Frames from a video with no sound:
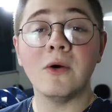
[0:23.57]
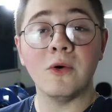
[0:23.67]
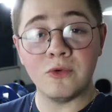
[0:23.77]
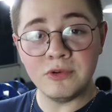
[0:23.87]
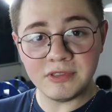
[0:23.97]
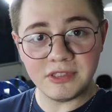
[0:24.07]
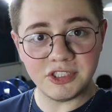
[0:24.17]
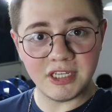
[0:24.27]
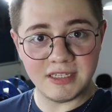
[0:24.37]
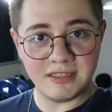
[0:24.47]
O curso de
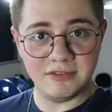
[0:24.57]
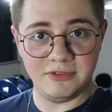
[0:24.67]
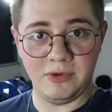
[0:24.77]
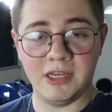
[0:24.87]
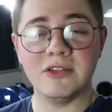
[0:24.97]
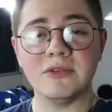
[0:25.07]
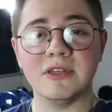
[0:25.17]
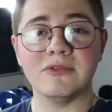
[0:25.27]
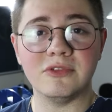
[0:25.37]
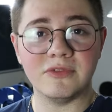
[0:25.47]
Engenharia Civil aqui no
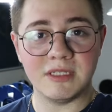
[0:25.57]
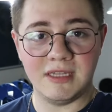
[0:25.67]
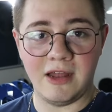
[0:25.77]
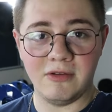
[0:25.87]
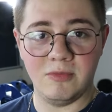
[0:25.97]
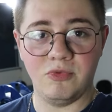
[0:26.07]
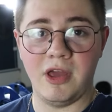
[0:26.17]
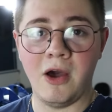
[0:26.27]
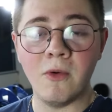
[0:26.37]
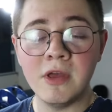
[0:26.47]
Centro Universitário Campo
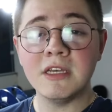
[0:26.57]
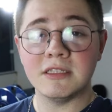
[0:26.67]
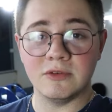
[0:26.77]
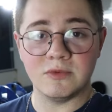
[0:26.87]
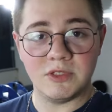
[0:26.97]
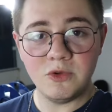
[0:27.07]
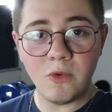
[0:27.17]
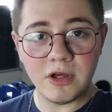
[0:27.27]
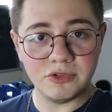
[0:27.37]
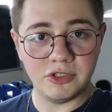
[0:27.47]
Real são
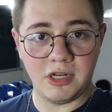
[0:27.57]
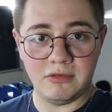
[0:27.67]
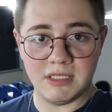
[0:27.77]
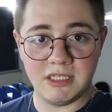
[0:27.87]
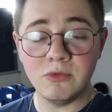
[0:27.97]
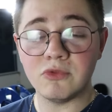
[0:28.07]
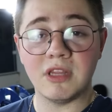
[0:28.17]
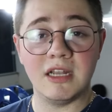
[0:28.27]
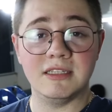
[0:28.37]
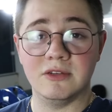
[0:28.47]
cinco anos de graduação,
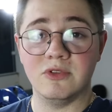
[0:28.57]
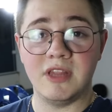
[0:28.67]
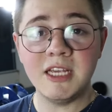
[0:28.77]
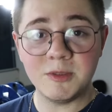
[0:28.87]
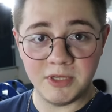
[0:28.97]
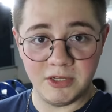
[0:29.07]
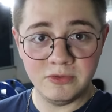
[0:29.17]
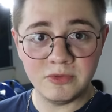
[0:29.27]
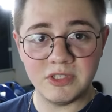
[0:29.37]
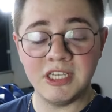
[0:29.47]
totalizando 10 períodos,